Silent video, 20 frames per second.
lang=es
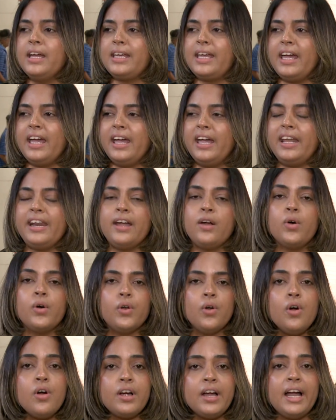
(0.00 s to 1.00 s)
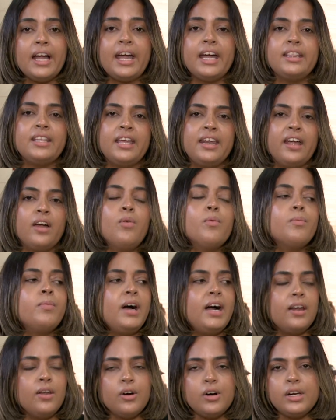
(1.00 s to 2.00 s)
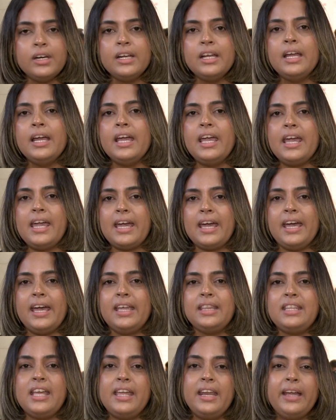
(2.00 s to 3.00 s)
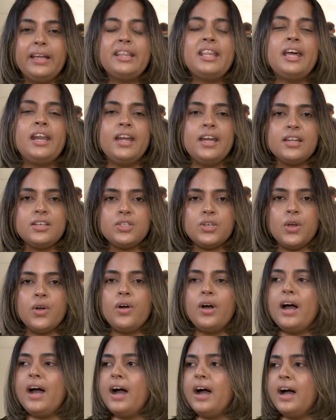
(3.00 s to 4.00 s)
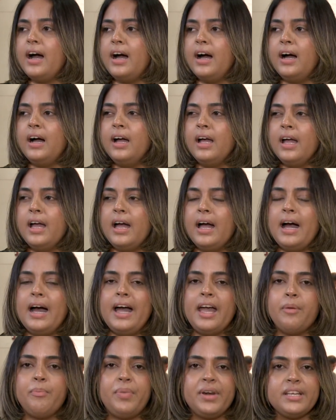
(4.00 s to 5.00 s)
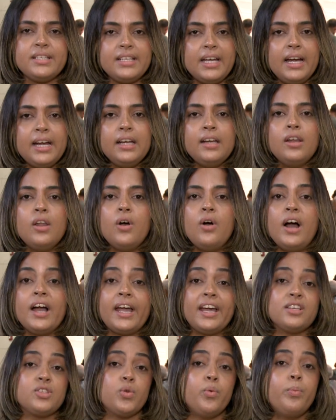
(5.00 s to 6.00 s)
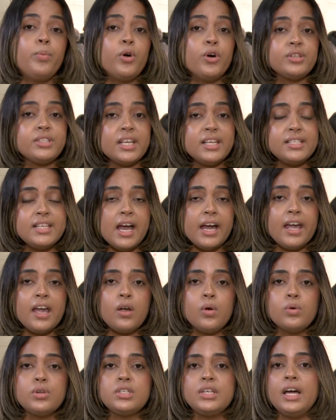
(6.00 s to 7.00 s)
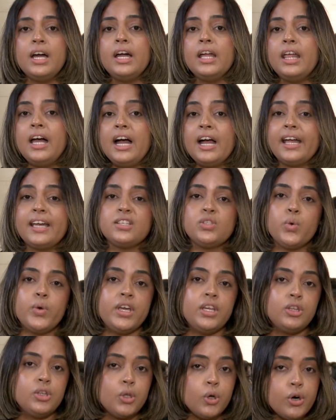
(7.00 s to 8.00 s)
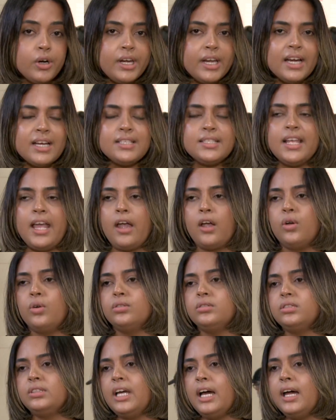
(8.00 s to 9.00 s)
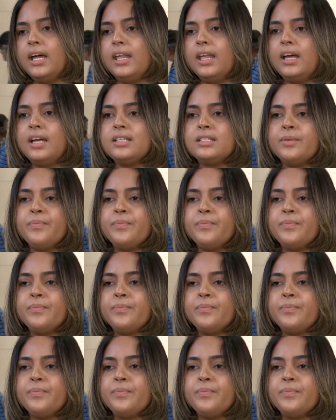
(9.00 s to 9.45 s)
que reconozcan que tienen un valor y que tienen derecho a a expresarlo, a que sus voces sean escuchadas, a que sus historias sean contadas.